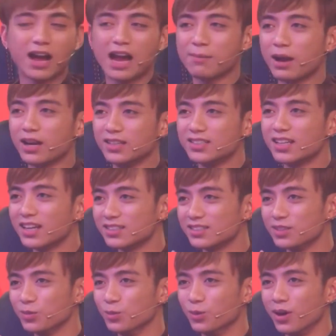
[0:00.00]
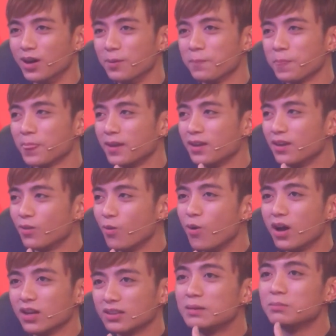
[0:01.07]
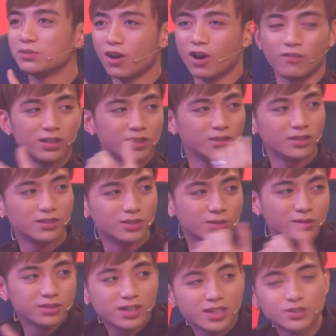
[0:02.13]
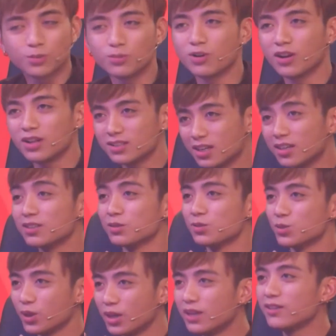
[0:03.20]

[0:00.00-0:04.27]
hai bạn ấy rất là chịu uh, cố gắng tìm tòi và như, như anh dũng nó là rất là tư duy